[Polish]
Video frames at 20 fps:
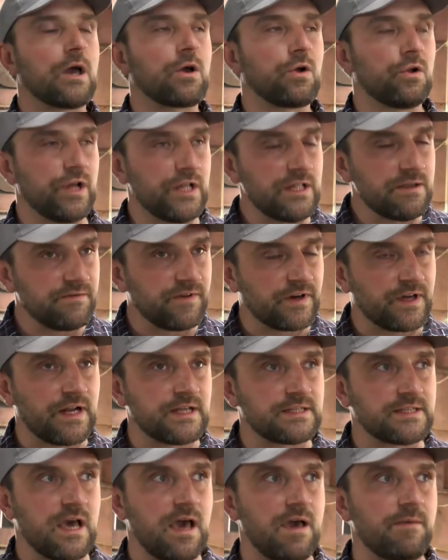kolejnym
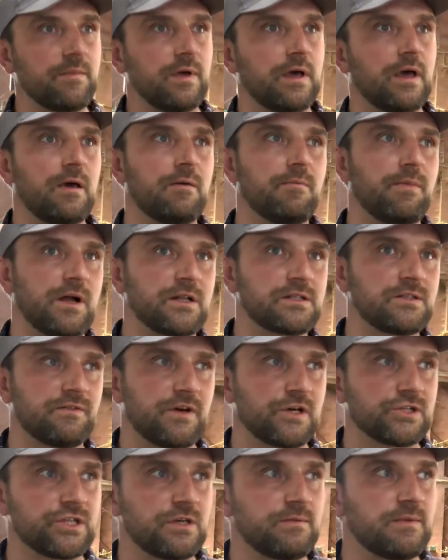wykresem bardzo
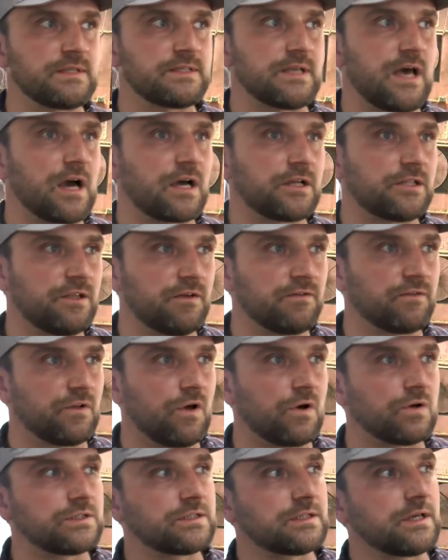ważnym jest
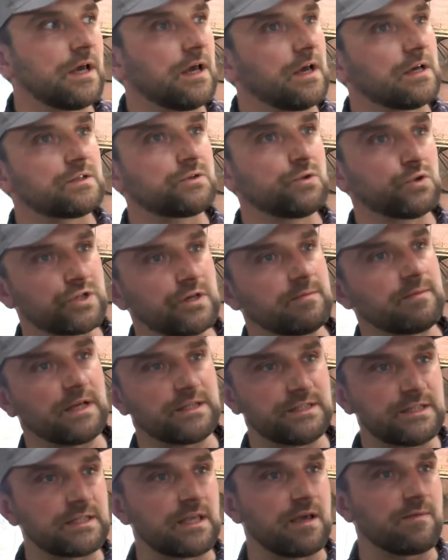aktywność z dużym
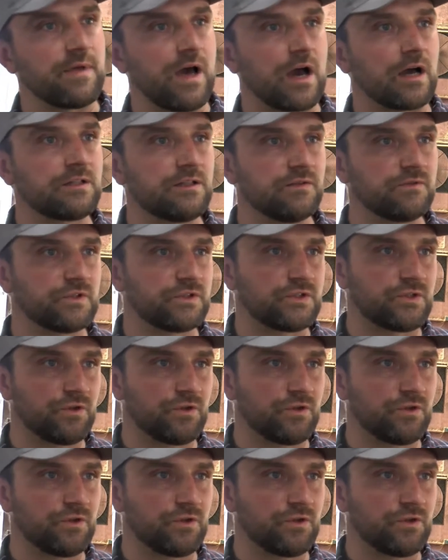naciskiem na aktywność